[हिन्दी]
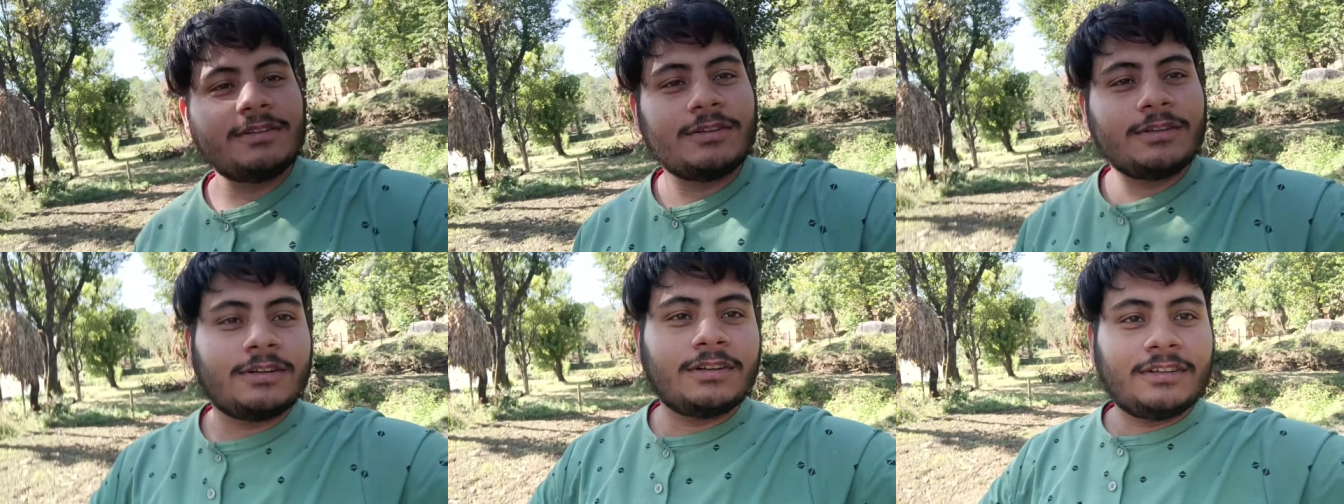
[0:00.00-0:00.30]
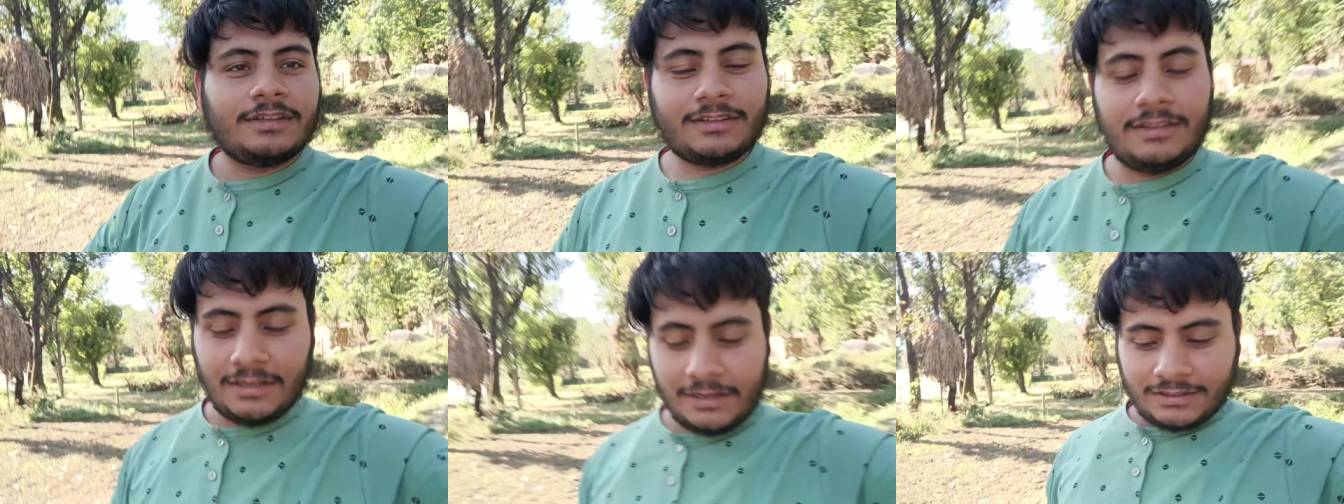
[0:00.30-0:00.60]
के पास और
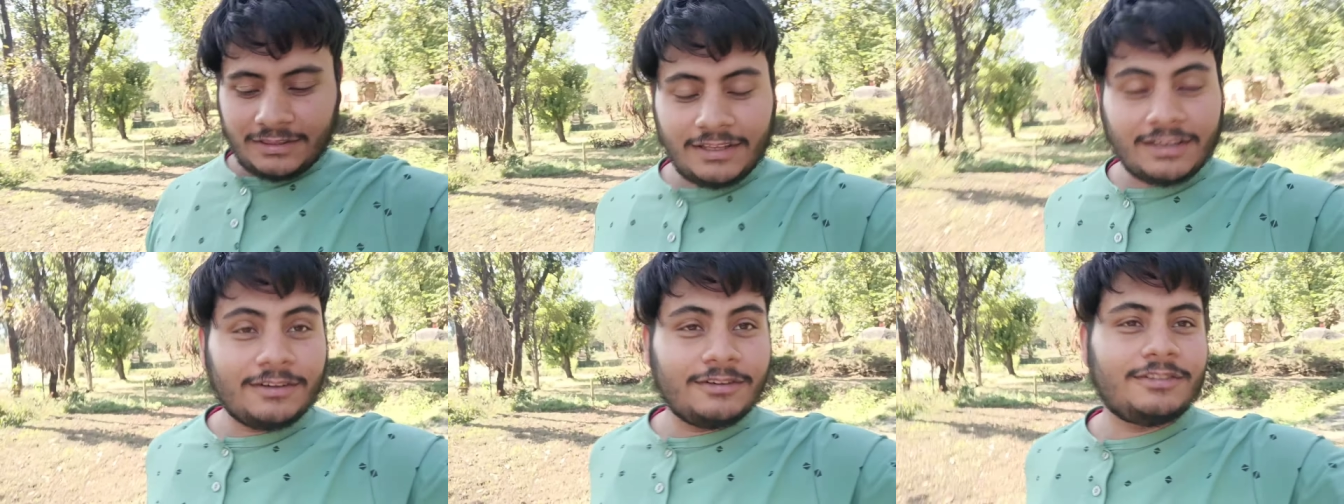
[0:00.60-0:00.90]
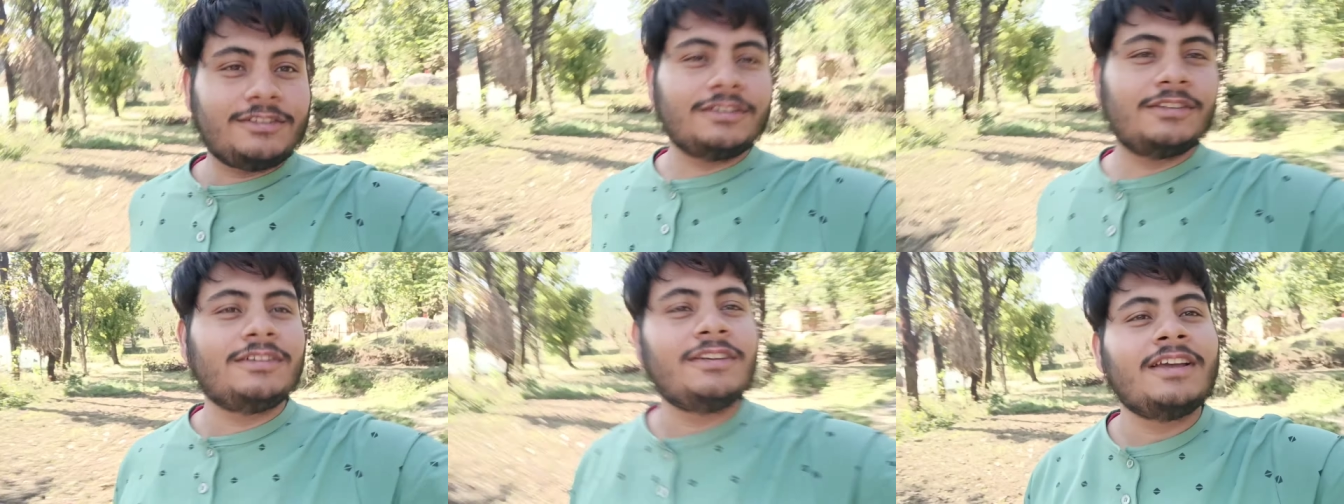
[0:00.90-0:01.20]
करते हैं
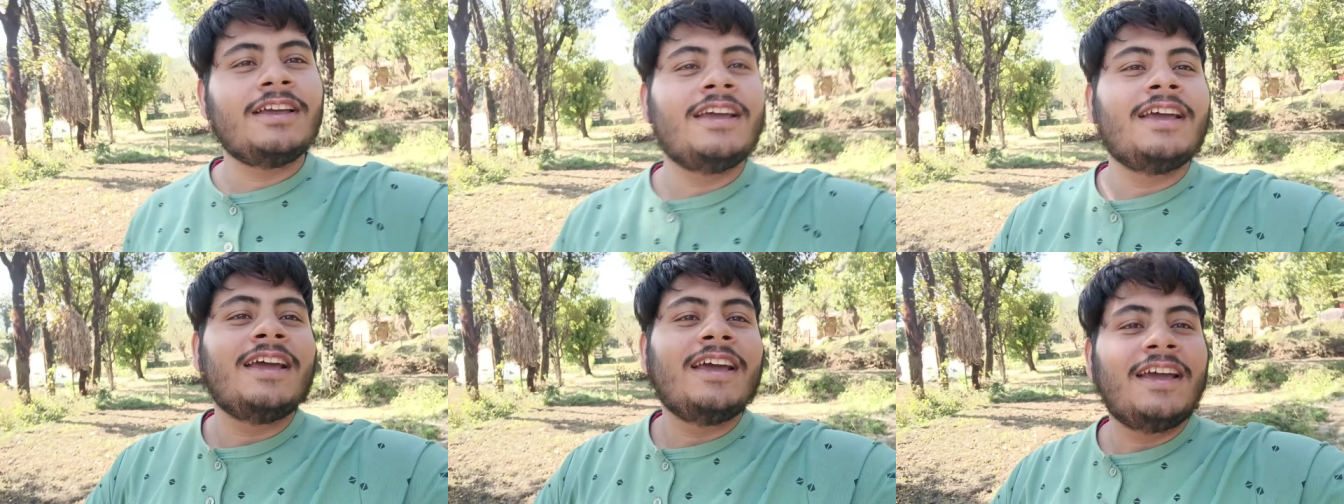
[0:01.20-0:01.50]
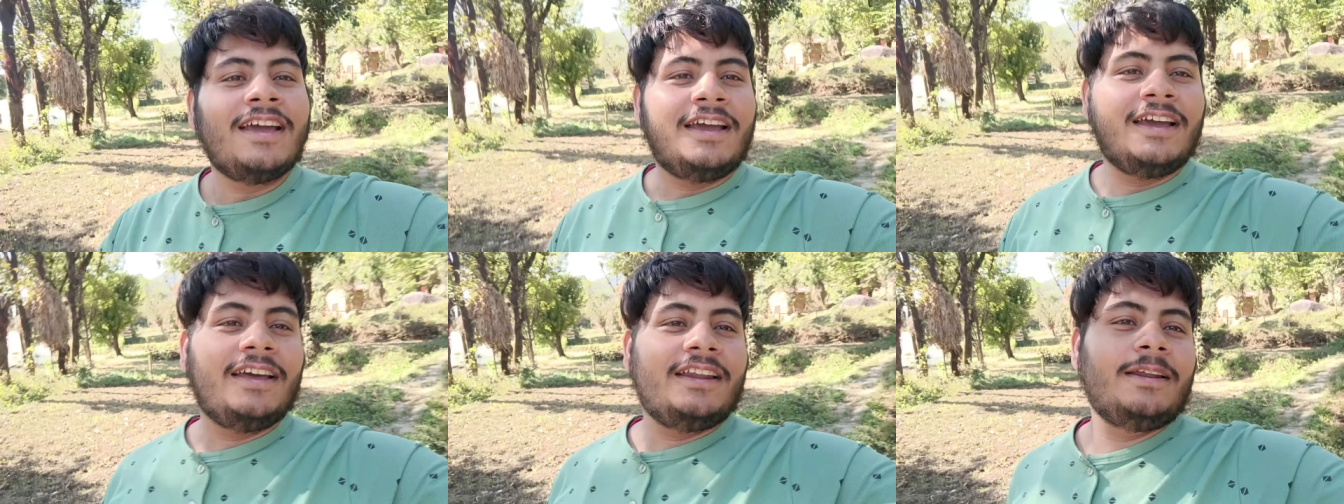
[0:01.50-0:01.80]
कुछ
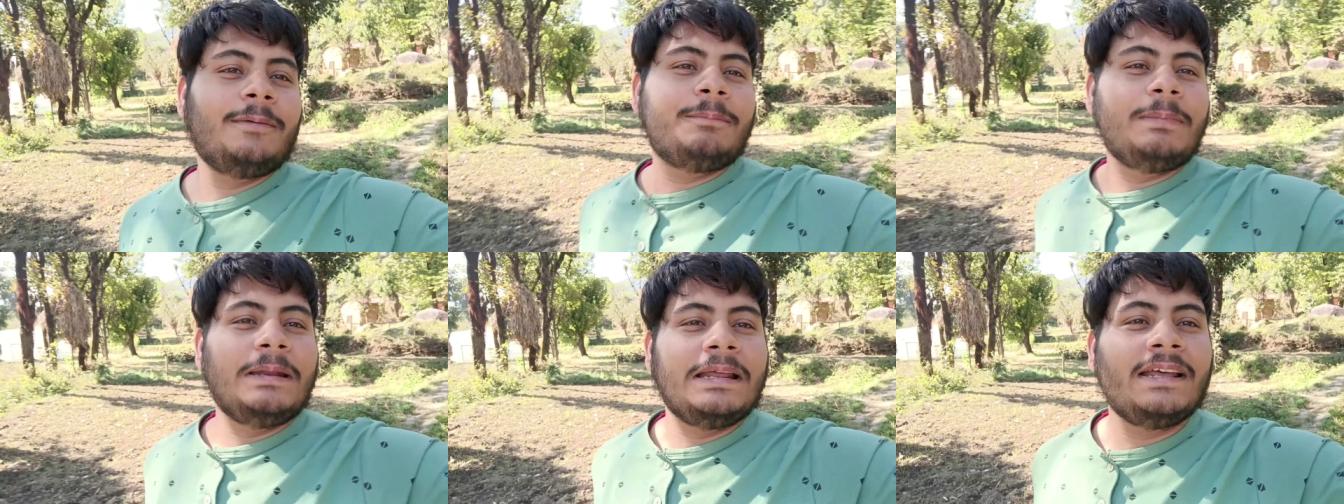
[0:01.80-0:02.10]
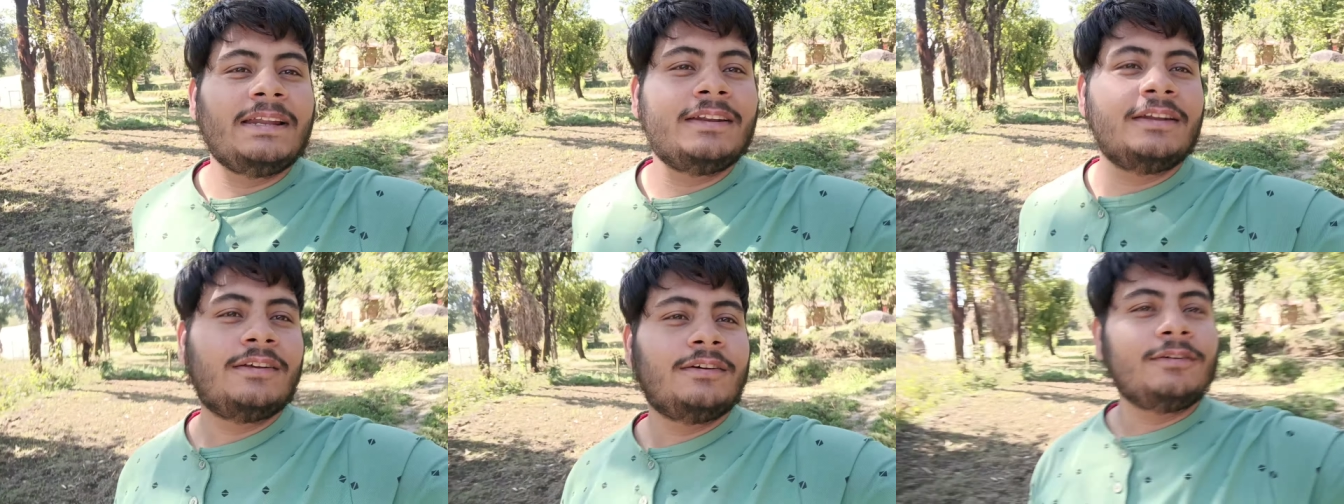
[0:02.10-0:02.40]
है ना
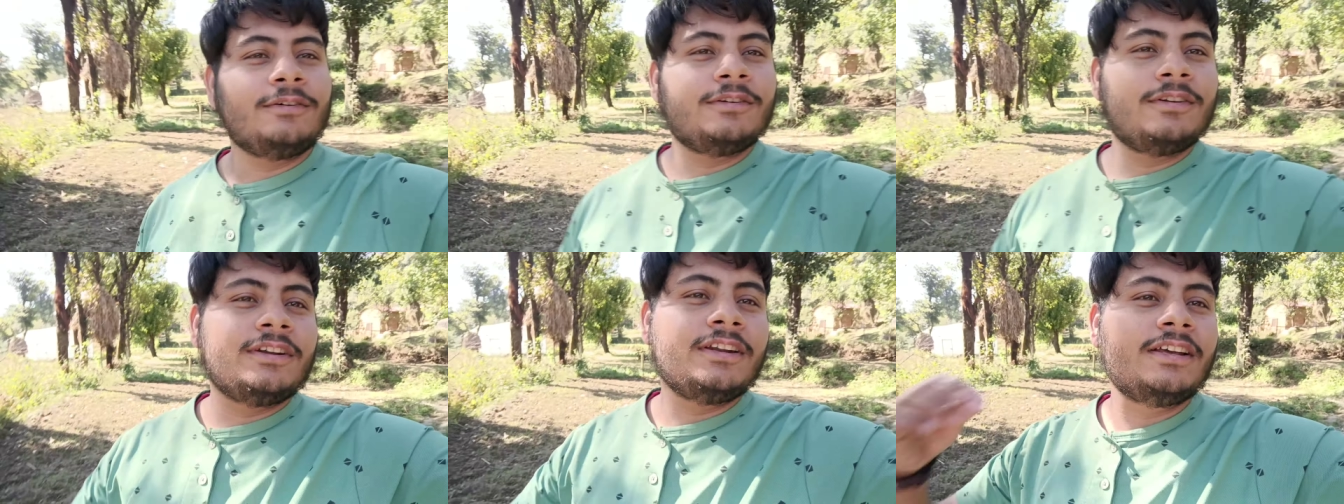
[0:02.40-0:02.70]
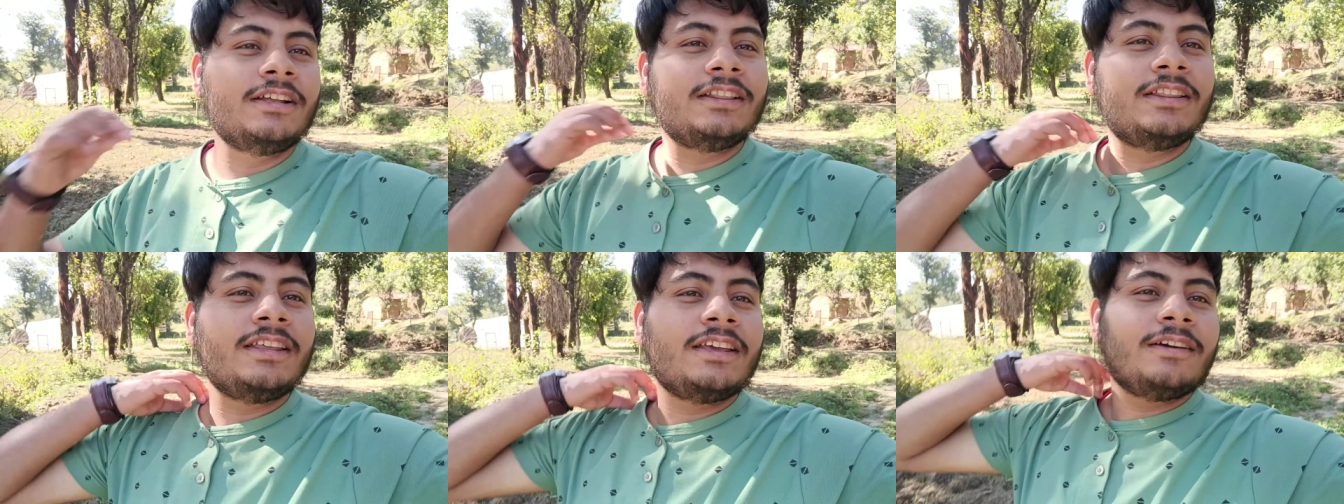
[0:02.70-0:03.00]
प्लान और
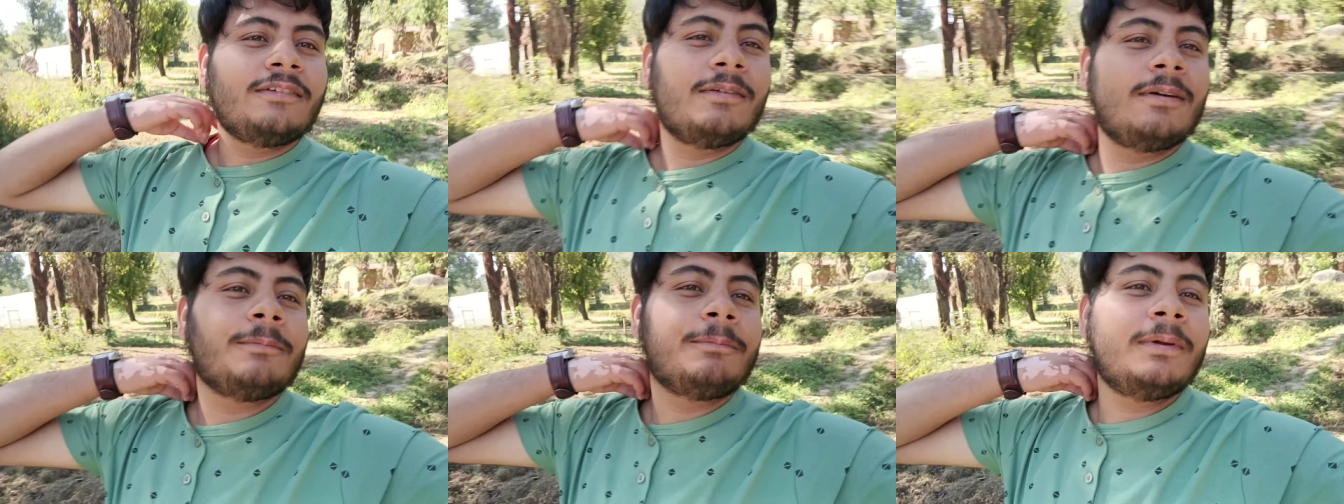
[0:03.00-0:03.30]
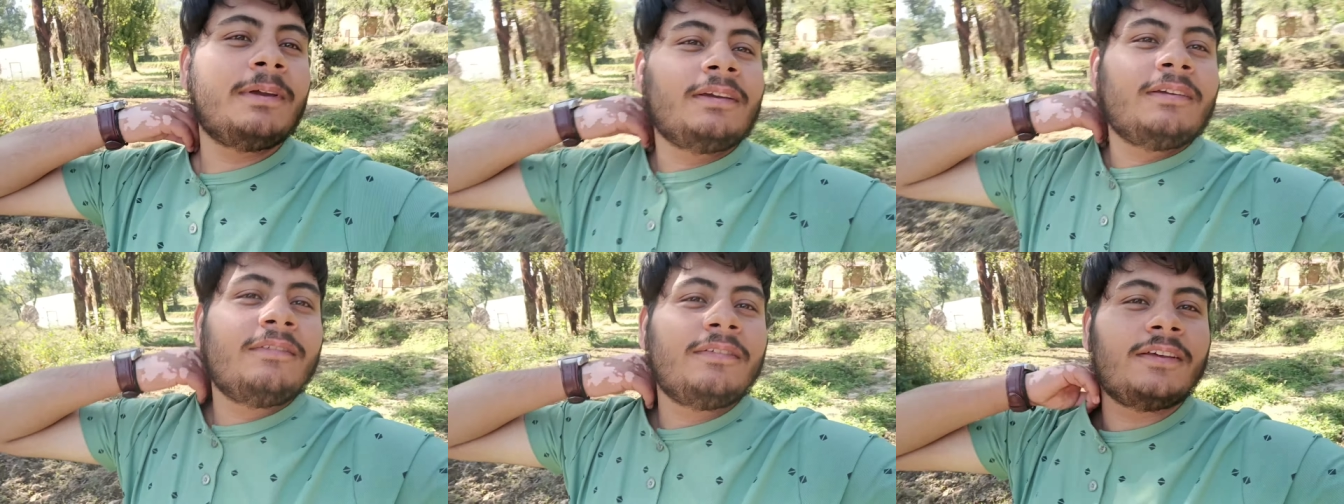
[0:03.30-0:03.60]
निकलते हैं वहाँ
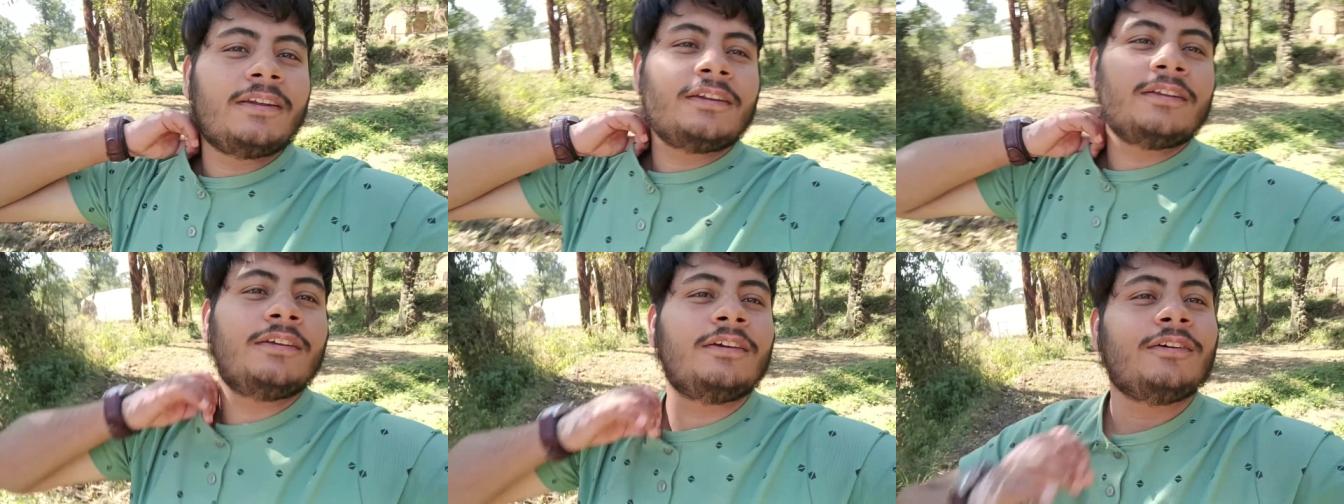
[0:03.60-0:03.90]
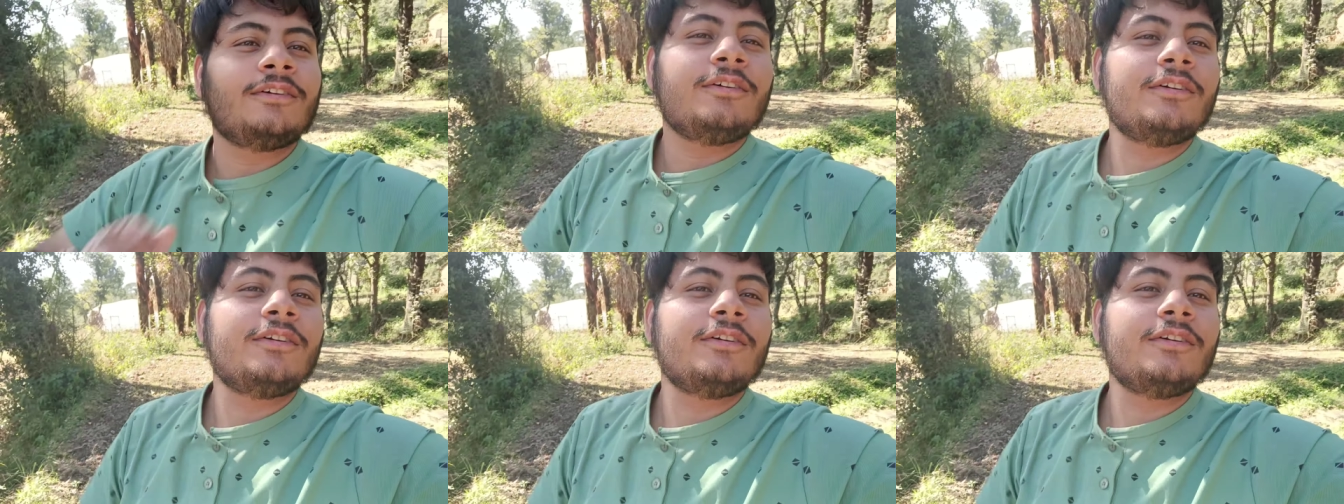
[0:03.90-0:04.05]
पर फिर